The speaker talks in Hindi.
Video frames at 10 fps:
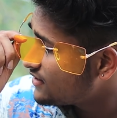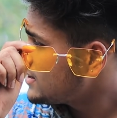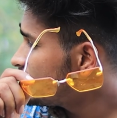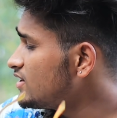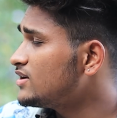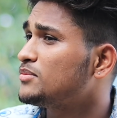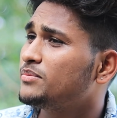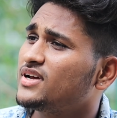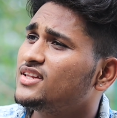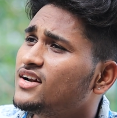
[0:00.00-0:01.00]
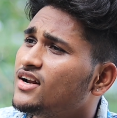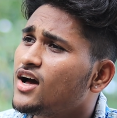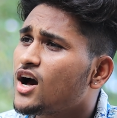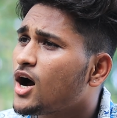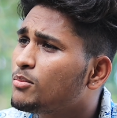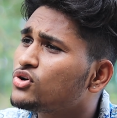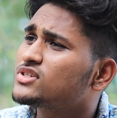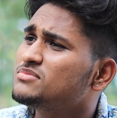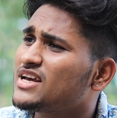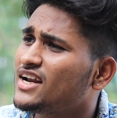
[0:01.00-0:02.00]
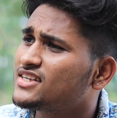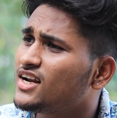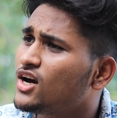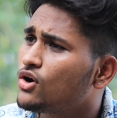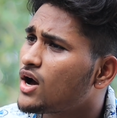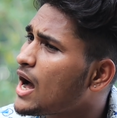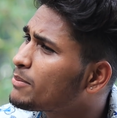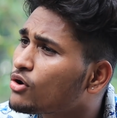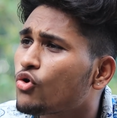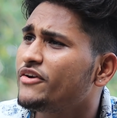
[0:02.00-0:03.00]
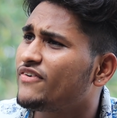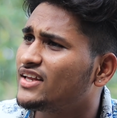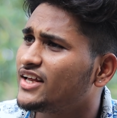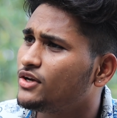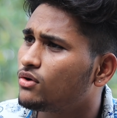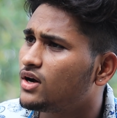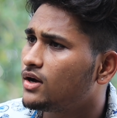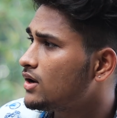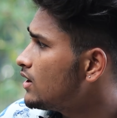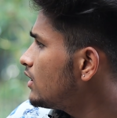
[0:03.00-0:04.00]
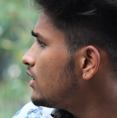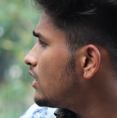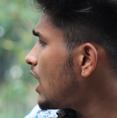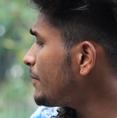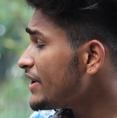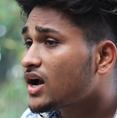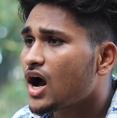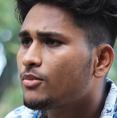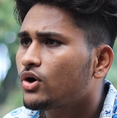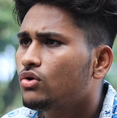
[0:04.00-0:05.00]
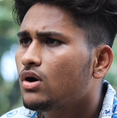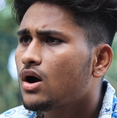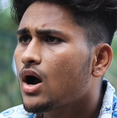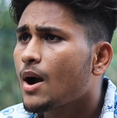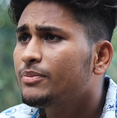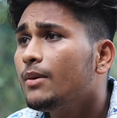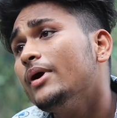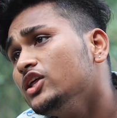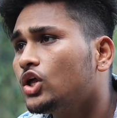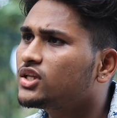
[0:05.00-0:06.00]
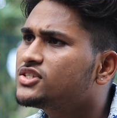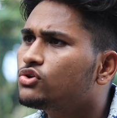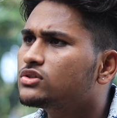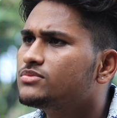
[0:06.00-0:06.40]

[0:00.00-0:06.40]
भाई यार प्लीज़ ब्रदर हमको समझाने से ना आपका कोई फ़ायदा नहीं होगा आप एक काम करो आप ना हमारे दादाजी को